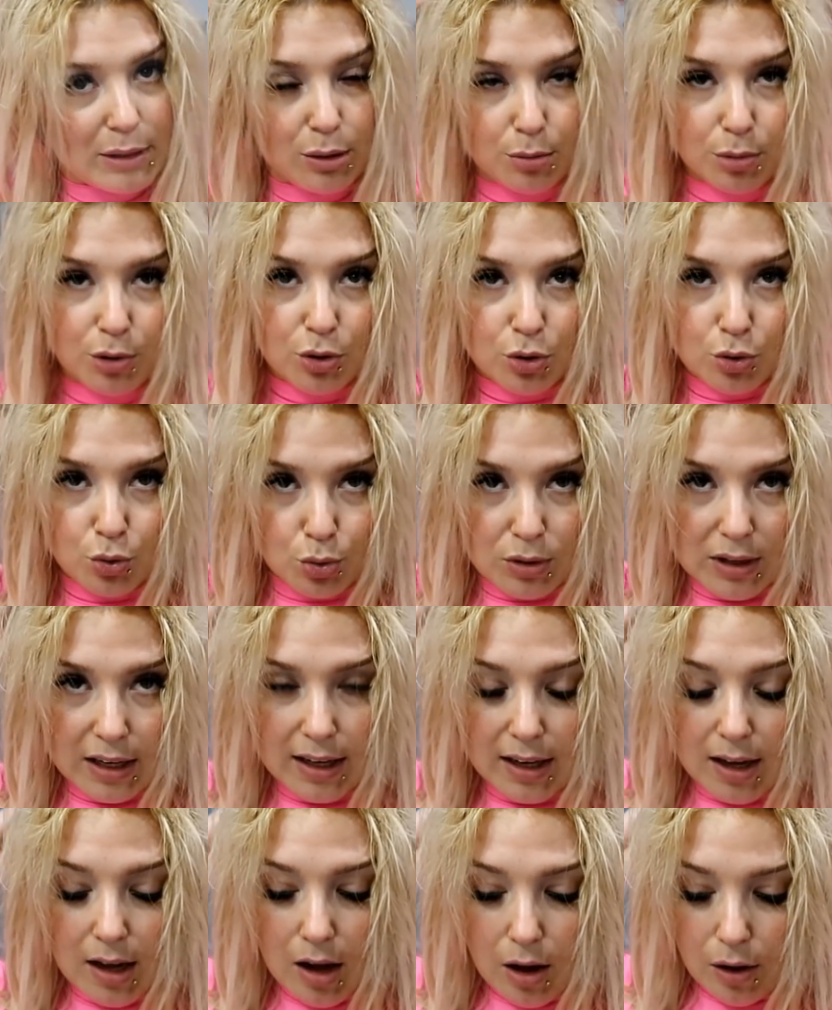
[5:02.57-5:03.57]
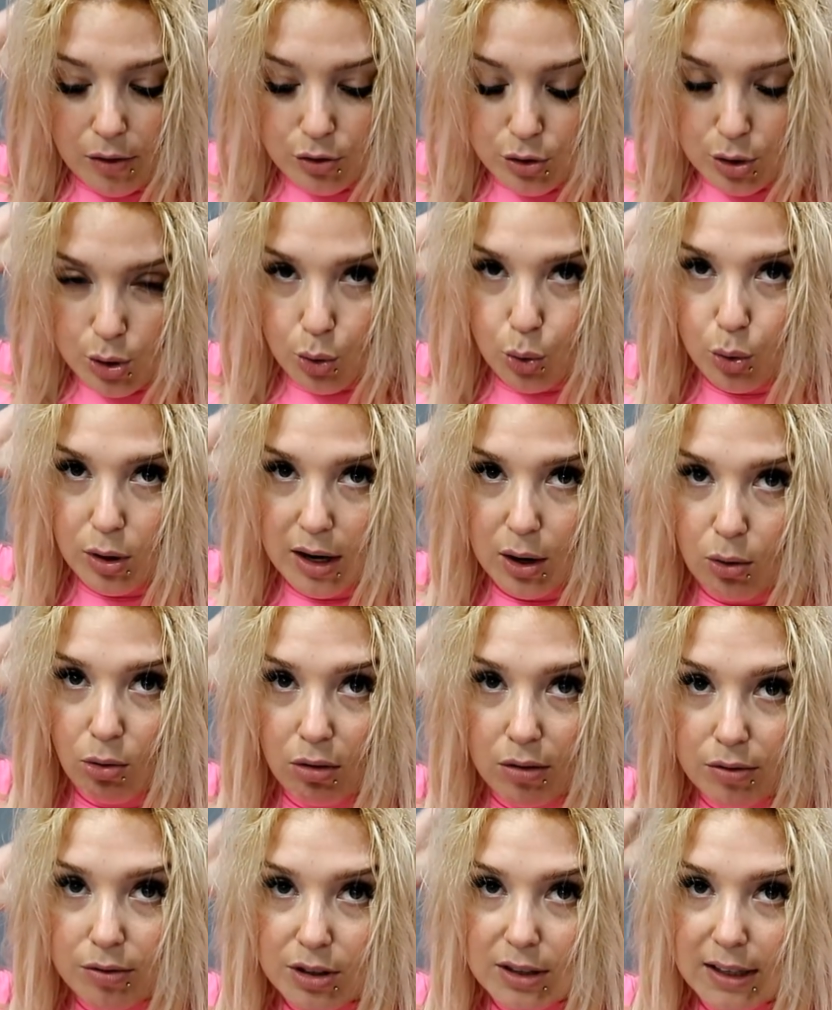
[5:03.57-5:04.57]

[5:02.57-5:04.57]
sobie już tutaj w skórę głowy.